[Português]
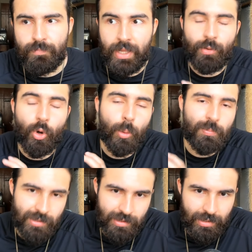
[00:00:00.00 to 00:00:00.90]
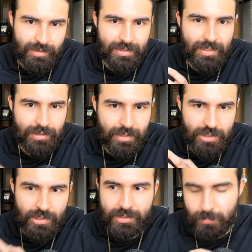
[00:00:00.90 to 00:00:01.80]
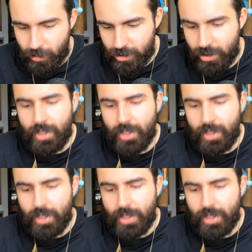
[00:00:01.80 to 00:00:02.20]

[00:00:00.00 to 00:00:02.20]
Tem óbvio, você tem as estratégias ali, você pode